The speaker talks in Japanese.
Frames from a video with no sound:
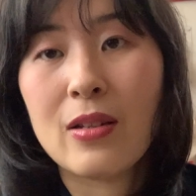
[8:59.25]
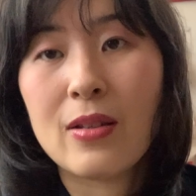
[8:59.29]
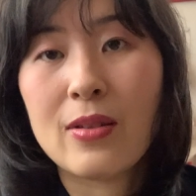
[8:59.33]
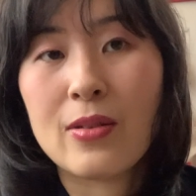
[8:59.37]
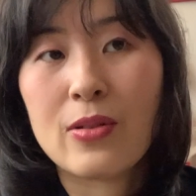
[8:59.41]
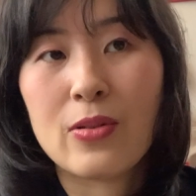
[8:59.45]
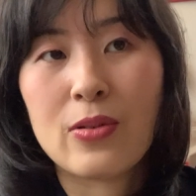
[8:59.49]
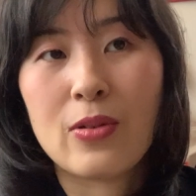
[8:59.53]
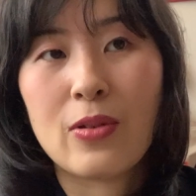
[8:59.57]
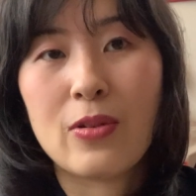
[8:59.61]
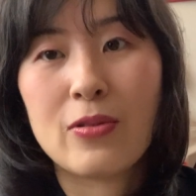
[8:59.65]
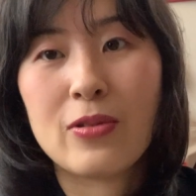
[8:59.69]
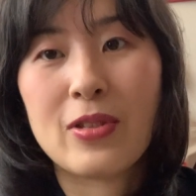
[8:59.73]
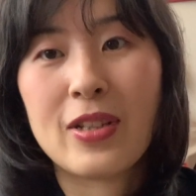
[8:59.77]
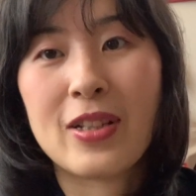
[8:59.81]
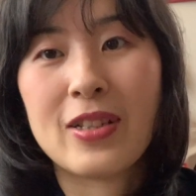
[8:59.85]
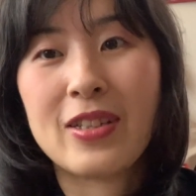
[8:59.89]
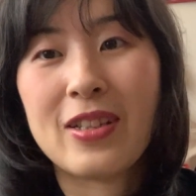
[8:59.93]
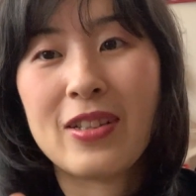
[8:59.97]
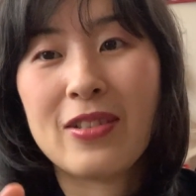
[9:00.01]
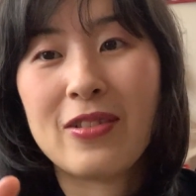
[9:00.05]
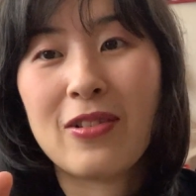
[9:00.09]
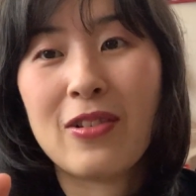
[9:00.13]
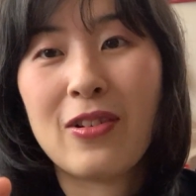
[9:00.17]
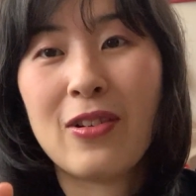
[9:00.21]
そのうさ
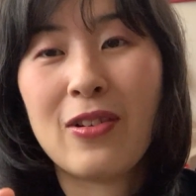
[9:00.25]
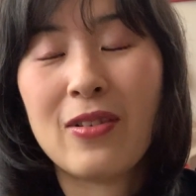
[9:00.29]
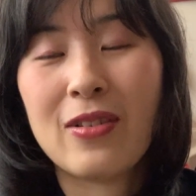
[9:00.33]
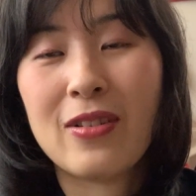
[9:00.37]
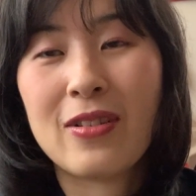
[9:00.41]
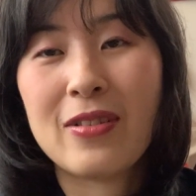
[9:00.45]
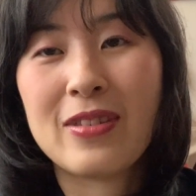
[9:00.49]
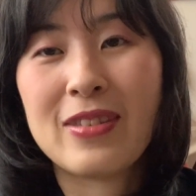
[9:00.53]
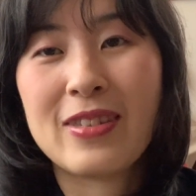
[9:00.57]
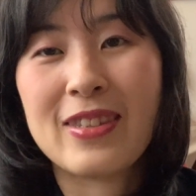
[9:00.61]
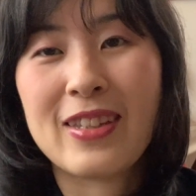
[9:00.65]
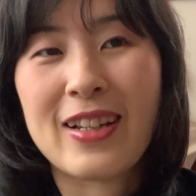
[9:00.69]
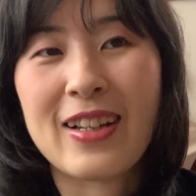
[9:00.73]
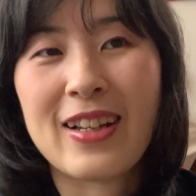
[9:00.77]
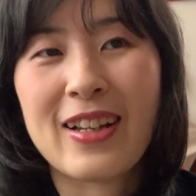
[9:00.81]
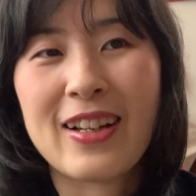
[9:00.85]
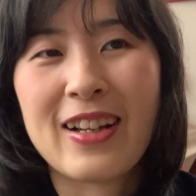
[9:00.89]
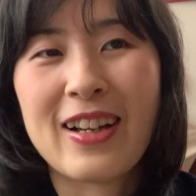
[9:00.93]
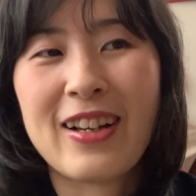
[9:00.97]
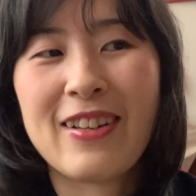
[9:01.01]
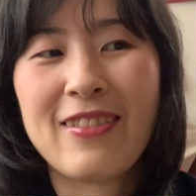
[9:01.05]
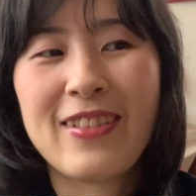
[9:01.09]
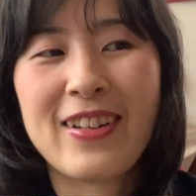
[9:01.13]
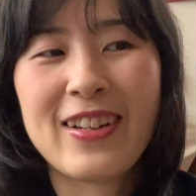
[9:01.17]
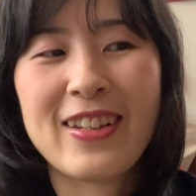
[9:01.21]
ぎのなんか
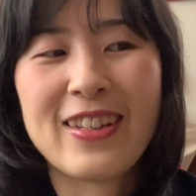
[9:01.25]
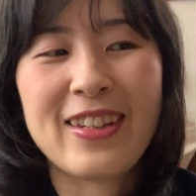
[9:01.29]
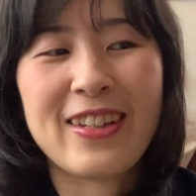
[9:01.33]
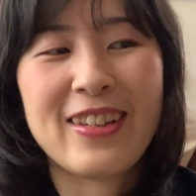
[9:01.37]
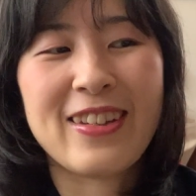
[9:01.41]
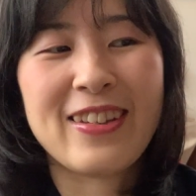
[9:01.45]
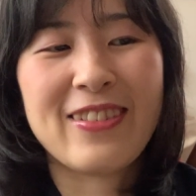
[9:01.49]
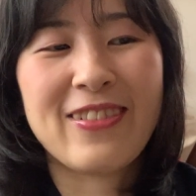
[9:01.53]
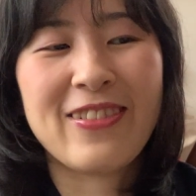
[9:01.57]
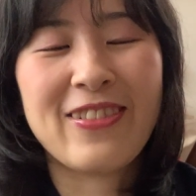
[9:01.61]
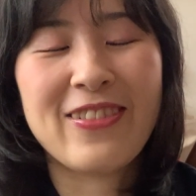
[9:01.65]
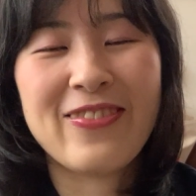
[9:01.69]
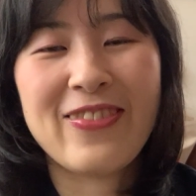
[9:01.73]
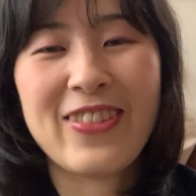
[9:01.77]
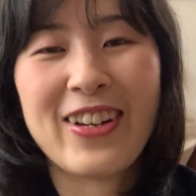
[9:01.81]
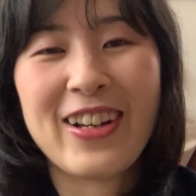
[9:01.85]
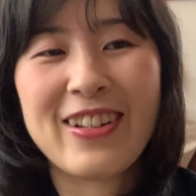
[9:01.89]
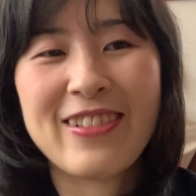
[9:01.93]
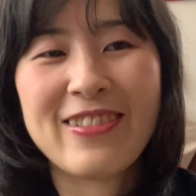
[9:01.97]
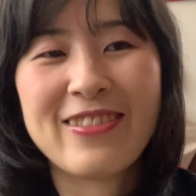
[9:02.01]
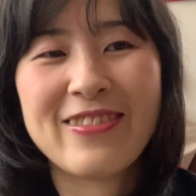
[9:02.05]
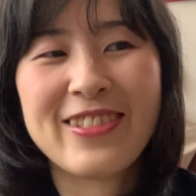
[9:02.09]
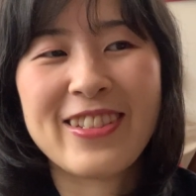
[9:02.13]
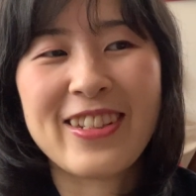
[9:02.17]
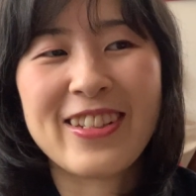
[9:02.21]
可愛いほん
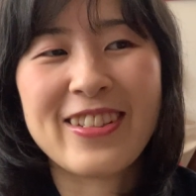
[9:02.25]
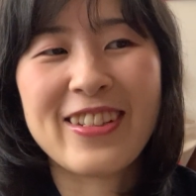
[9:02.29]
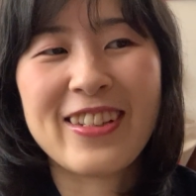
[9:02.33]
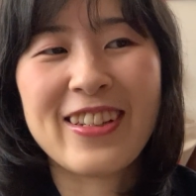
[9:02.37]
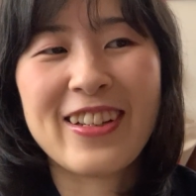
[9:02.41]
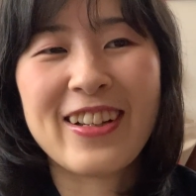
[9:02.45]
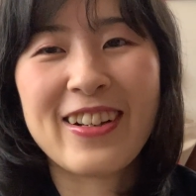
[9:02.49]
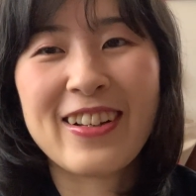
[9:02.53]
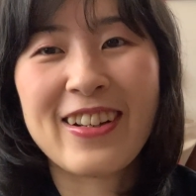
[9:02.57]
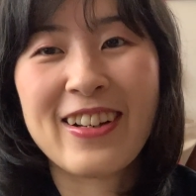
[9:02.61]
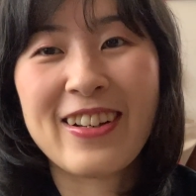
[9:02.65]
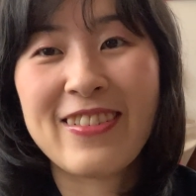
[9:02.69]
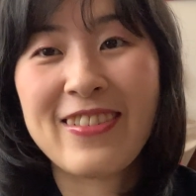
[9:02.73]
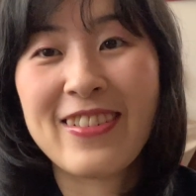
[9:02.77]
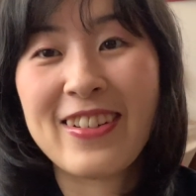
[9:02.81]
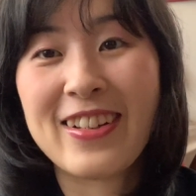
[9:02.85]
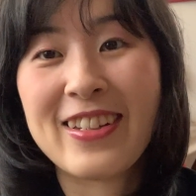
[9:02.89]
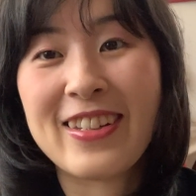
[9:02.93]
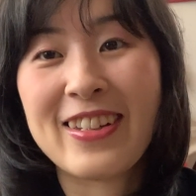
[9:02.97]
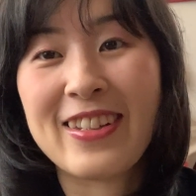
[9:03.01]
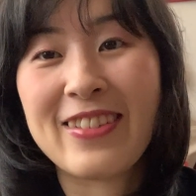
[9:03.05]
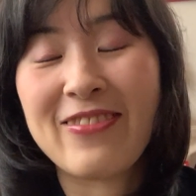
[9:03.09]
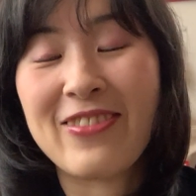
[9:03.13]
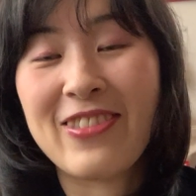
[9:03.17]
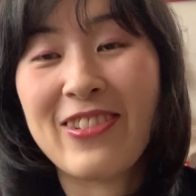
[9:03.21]
まうさぎが可
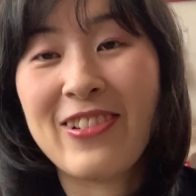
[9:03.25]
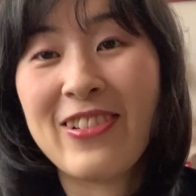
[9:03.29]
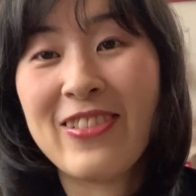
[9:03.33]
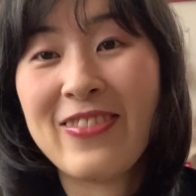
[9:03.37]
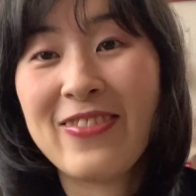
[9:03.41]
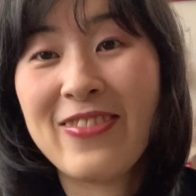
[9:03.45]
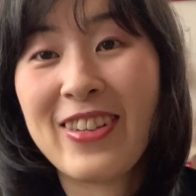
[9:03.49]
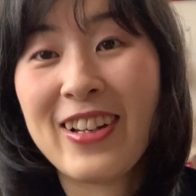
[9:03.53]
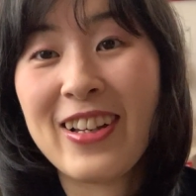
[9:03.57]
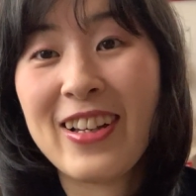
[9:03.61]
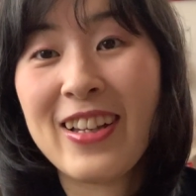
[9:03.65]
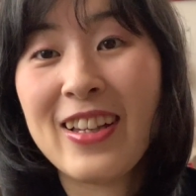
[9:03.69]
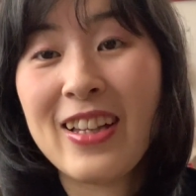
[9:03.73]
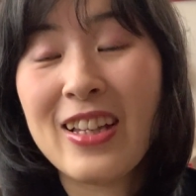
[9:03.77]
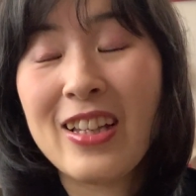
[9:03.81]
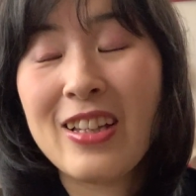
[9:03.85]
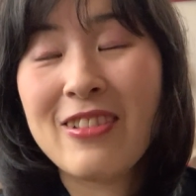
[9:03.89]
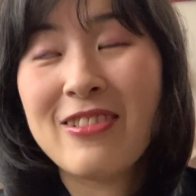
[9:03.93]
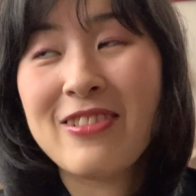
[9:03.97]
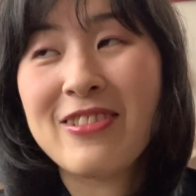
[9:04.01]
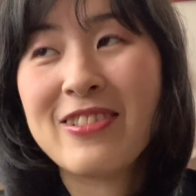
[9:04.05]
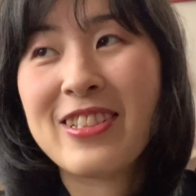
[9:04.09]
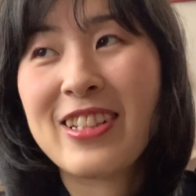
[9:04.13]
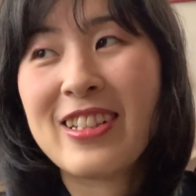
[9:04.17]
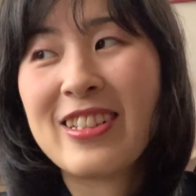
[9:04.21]
愛いもうほんま
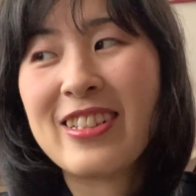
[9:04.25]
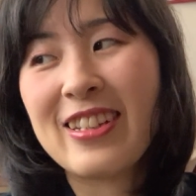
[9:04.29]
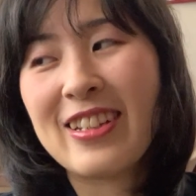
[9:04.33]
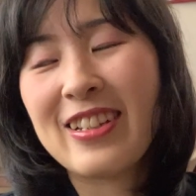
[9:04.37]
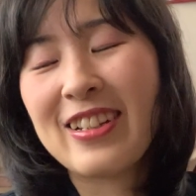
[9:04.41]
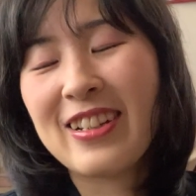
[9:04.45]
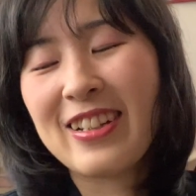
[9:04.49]
うさぎ